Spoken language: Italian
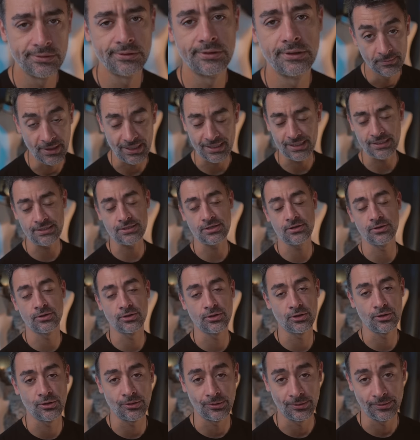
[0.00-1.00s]
Ma chi
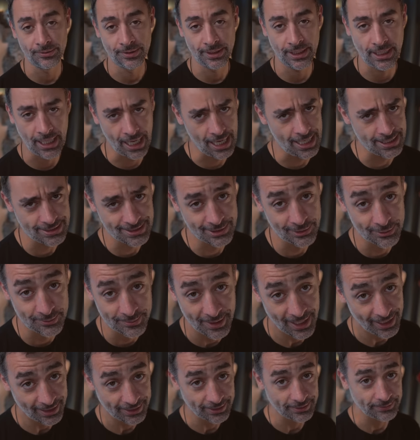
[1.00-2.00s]
sono i casi
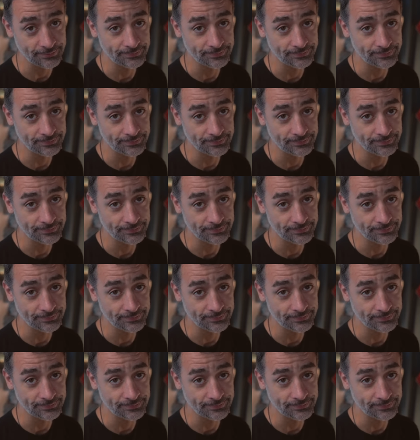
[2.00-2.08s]
umani?